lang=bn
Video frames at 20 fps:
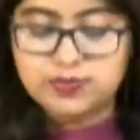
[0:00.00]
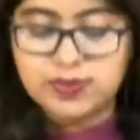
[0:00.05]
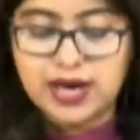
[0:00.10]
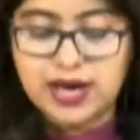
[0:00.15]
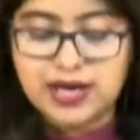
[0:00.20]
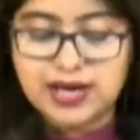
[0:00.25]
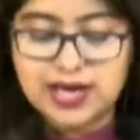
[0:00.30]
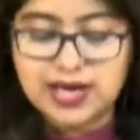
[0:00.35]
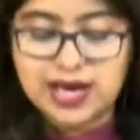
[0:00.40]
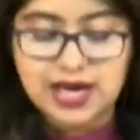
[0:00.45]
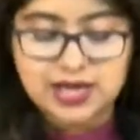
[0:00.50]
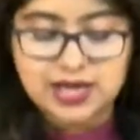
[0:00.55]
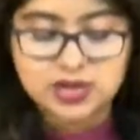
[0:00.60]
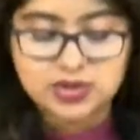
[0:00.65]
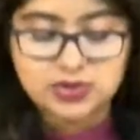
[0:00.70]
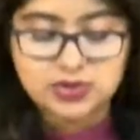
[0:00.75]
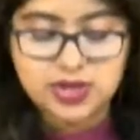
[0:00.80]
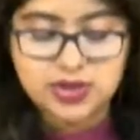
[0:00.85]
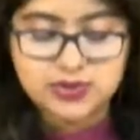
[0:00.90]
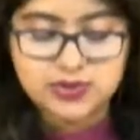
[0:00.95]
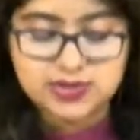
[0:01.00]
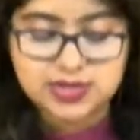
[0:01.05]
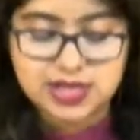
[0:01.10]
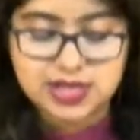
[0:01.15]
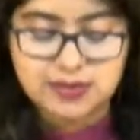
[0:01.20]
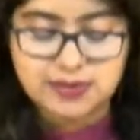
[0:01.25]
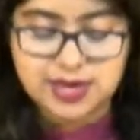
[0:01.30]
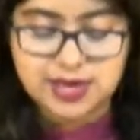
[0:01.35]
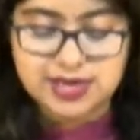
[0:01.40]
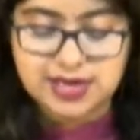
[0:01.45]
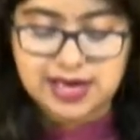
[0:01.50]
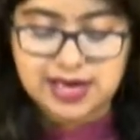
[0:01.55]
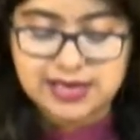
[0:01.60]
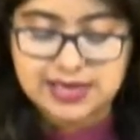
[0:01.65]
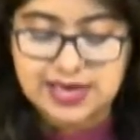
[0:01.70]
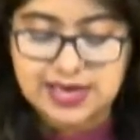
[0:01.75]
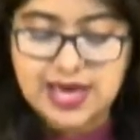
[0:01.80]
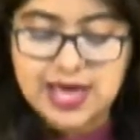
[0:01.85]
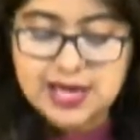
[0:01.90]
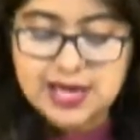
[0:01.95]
বাংলা আধুনিক ও সিনেমার গানে